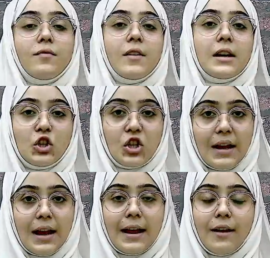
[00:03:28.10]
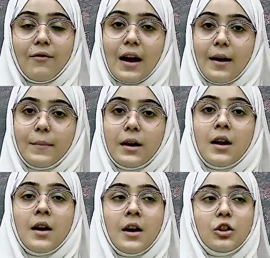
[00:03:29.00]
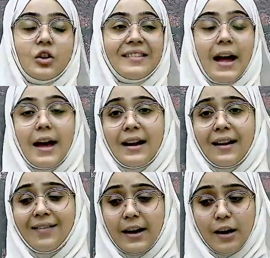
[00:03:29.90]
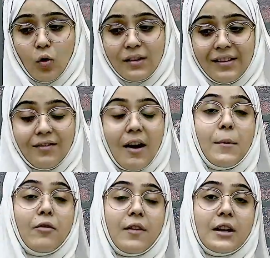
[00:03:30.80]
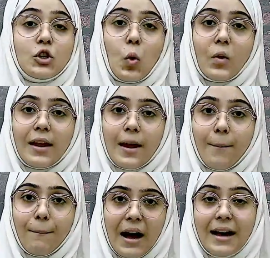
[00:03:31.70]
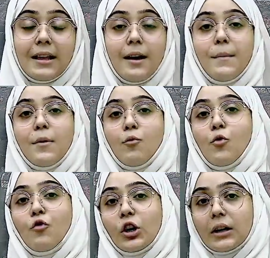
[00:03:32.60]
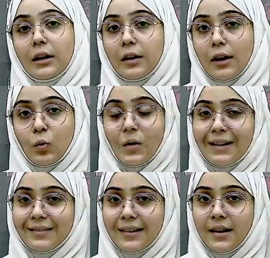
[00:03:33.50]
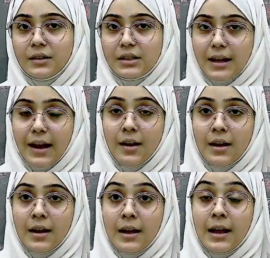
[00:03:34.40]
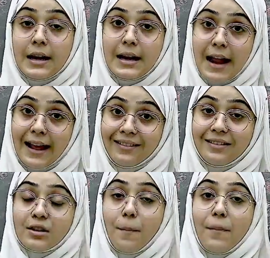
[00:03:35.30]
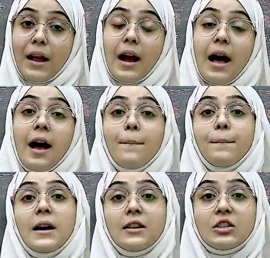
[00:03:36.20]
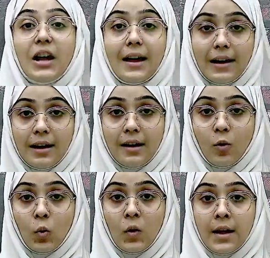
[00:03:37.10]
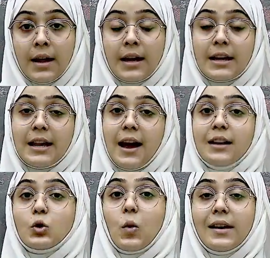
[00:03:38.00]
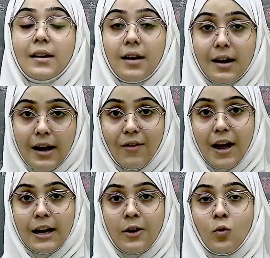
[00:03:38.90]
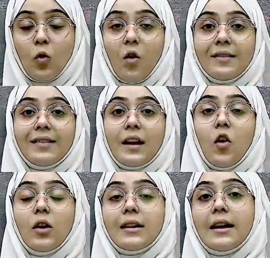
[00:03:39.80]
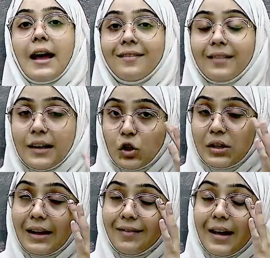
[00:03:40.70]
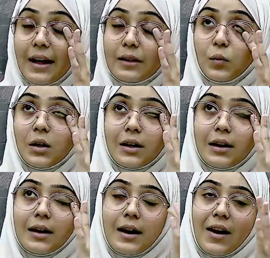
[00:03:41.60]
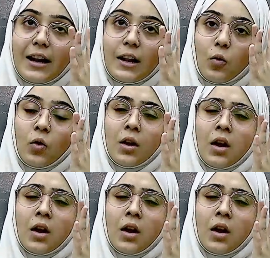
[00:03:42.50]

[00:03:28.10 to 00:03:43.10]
फिनिश किया है वहां पर तो सारे के सारे कोर्सेज वहां पर फिनिश होने के बाद अब मैं मूव ऑन कर रही हूँ वहां से ठीक है नेक्स्ट मैं कहाँ पर जा रही हूँ क्या ज्वाइन करने वाली हूँ कौन से ऑर्गेनाइजेशन के साथ वर्क करने वाली हूँ